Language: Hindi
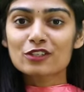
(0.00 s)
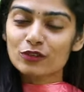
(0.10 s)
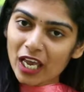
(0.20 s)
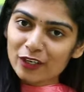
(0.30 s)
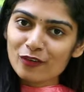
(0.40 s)
सो
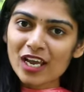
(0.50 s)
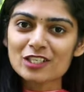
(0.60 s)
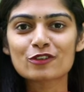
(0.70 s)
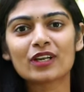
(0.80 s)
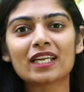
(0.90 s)
थैंक यू
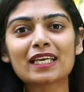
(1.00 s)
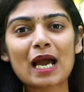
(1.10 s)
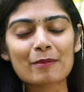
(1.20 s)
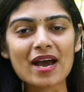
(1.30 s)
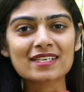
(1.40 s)
गाइस जुड़े रहिए
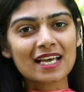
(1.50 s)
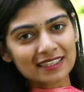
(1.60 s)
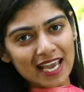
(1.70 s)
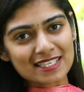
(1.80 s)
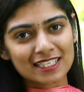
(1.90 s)
हमारे
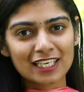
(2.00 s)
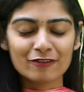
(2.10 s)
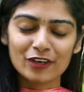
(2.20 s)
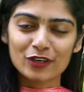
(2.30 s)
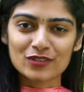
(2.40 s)
साथ ऐसी ही
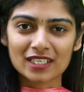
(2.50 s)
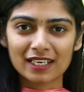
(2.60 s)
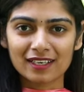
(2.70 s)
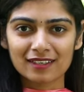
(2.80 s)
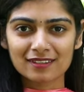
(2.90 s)
वीडियोज़ के
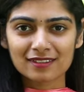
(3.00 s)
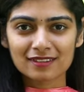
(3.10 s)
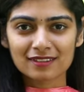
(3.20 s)
लिए